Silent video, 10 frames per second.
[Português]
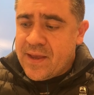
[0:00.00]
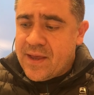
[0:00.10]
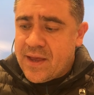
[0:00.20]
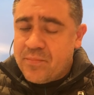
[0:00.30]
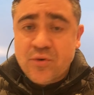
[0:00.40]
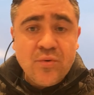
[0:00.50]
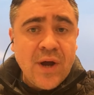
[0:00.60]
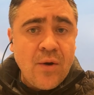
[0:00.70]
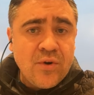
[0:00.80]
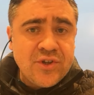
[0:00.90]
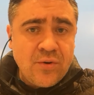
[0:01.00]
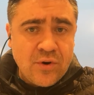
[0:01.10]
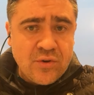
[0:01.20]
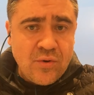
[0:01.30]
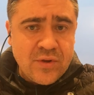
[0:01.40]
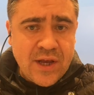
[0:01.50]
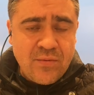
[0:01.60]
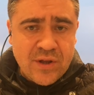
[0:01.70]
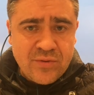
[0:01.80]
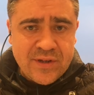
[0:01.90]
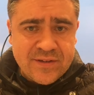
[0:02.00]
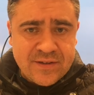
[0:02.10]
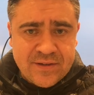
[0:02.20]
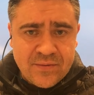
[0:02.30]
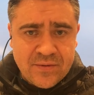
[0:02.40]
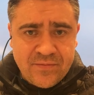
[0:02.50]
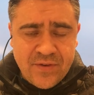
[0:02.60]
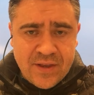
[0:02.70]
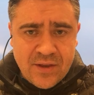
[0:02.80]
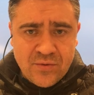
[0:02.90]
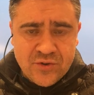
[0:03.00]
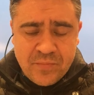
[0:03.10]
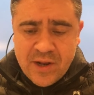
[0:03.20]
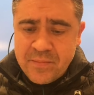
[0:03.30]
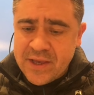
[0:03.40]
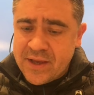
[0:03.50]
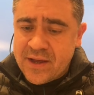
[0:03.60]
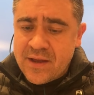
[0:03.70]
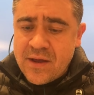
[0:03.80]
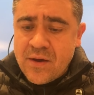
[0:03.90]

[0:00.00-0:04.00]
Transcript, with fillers: É, Portugal hoje acordou né, com a atualização feita hoje pela manhã,